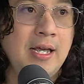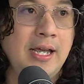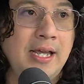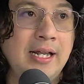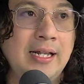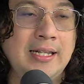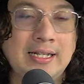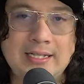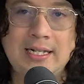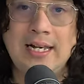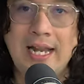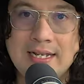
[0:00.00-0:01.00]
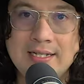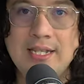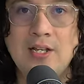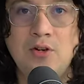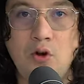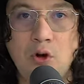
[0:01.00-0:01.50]
el desenlace
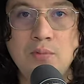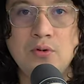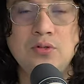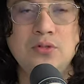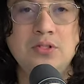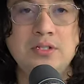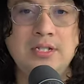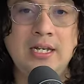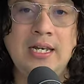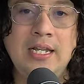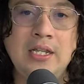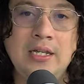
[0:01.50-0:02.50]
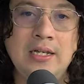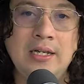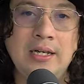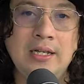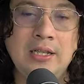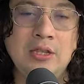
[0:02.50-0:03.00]
de cómo se
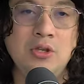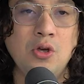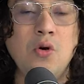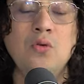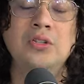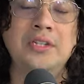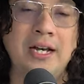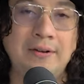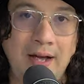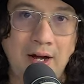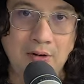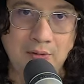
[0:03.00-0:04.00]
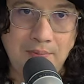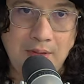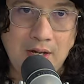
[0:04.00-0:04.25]
le dio un trabajo.